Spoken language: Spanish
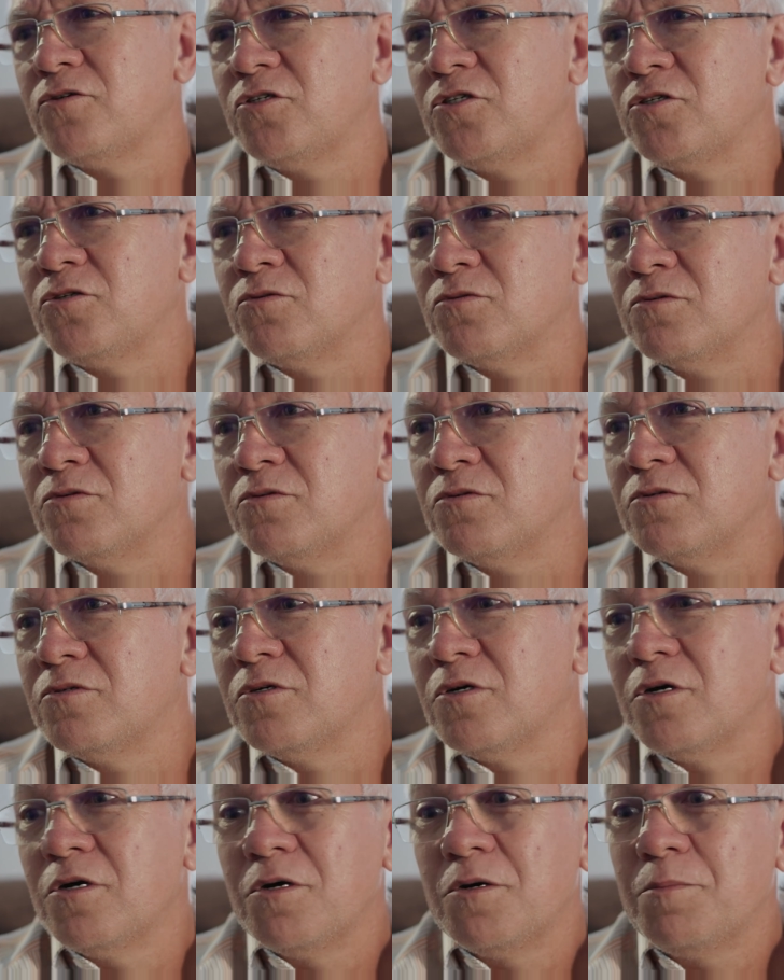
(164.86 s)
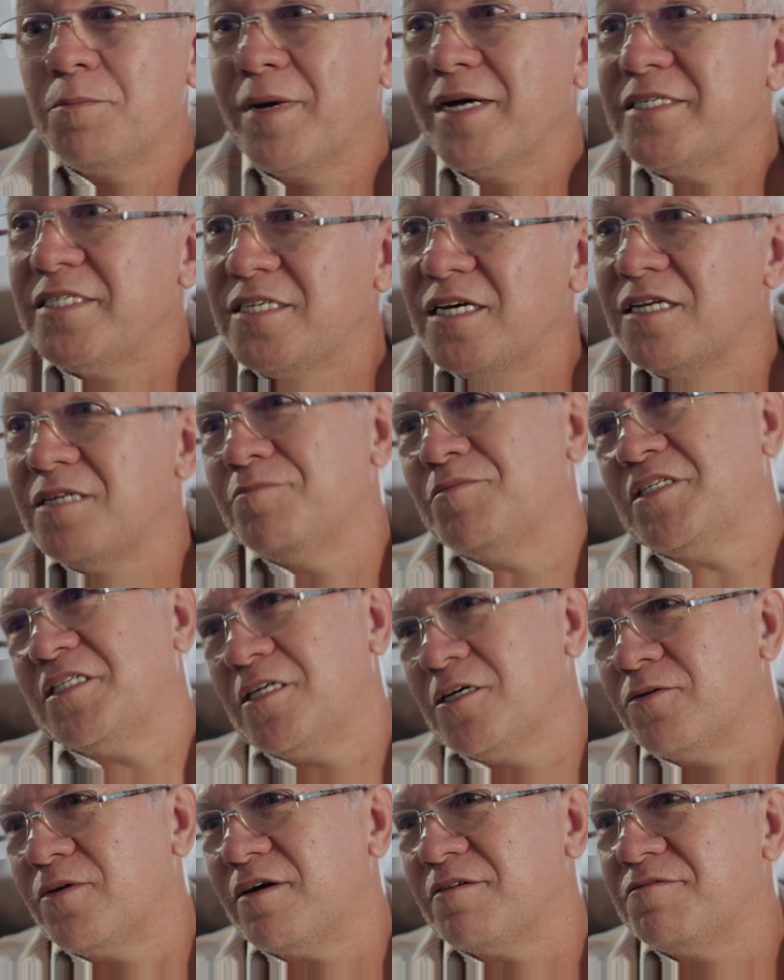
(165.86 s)
dueño de todo. Pero si Él me
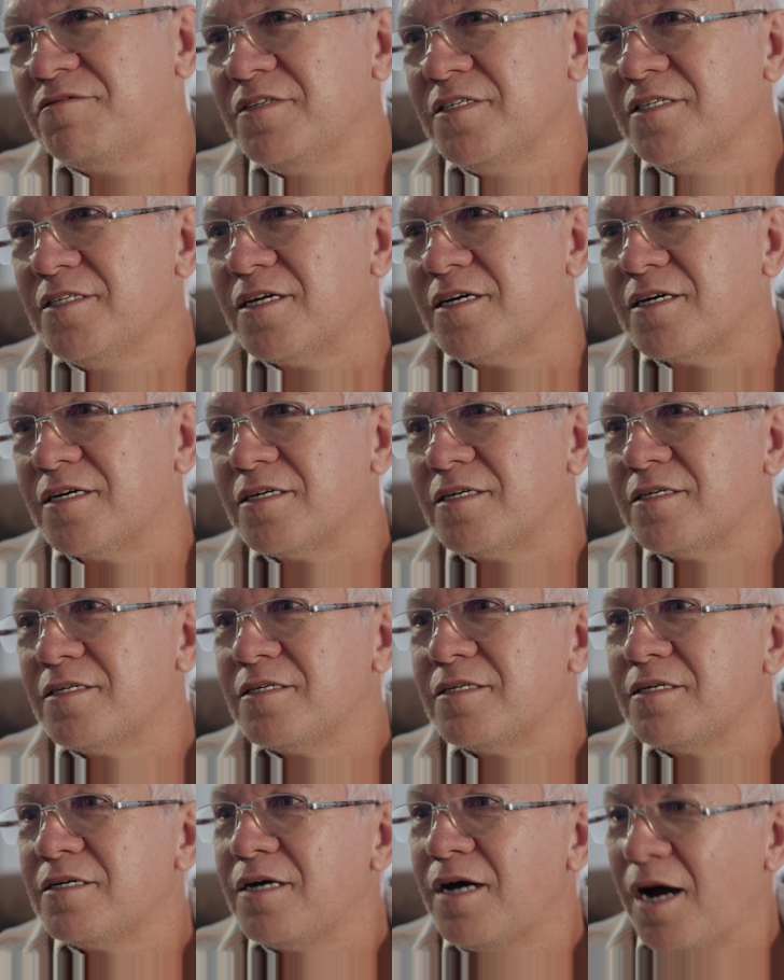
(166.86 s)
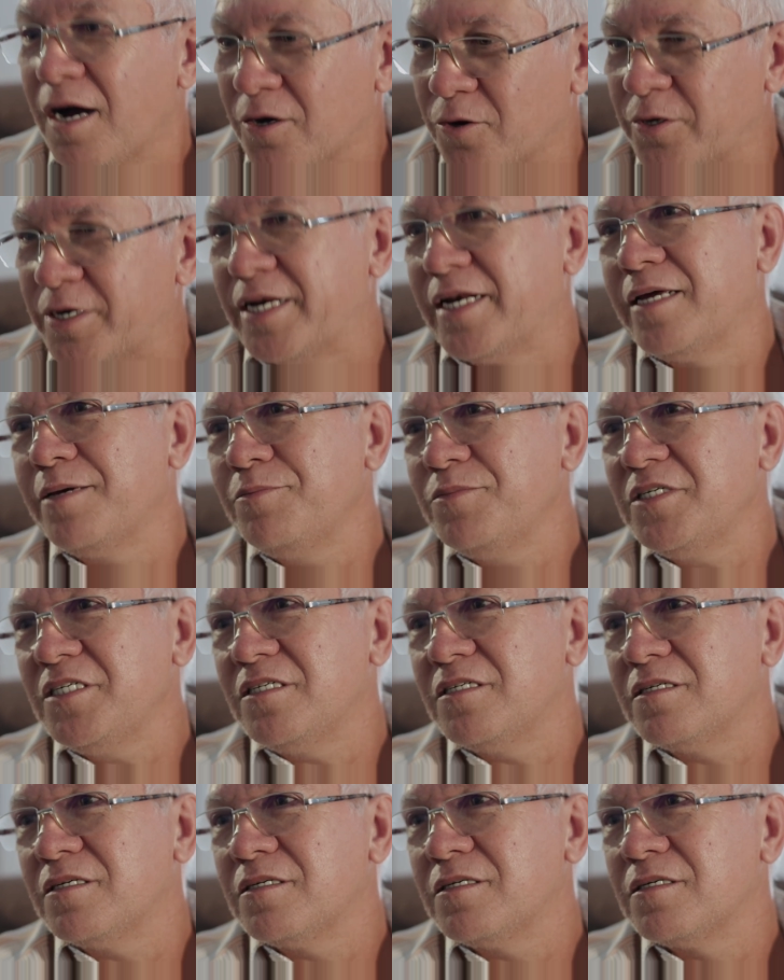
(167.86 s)
dio la vida, ahora ella es
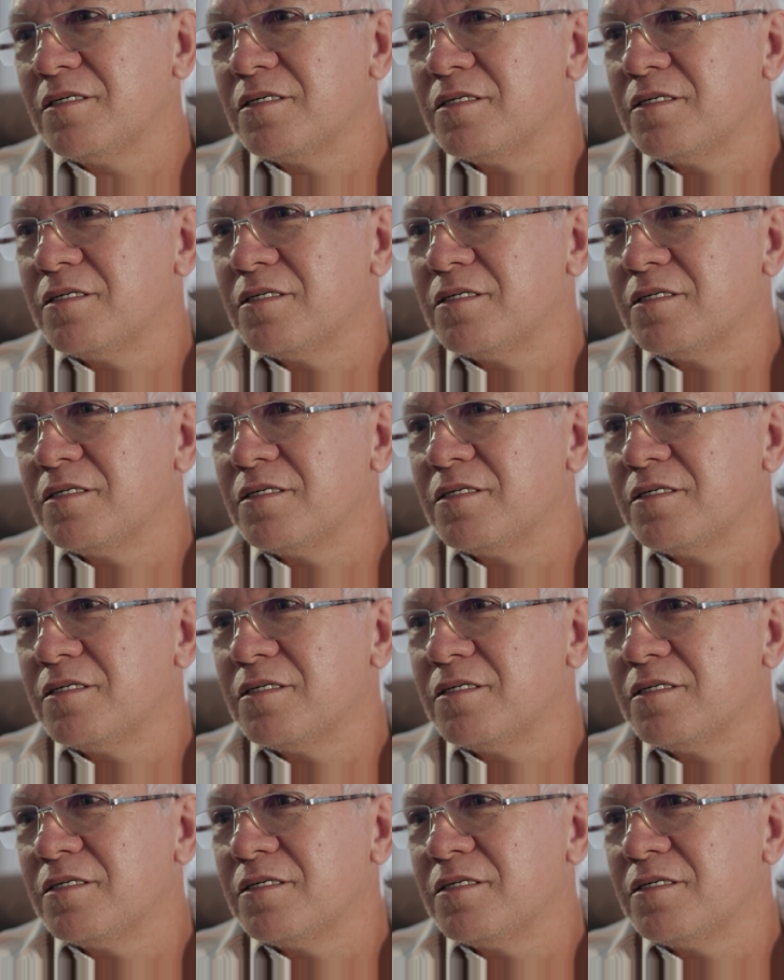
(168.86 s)
mía,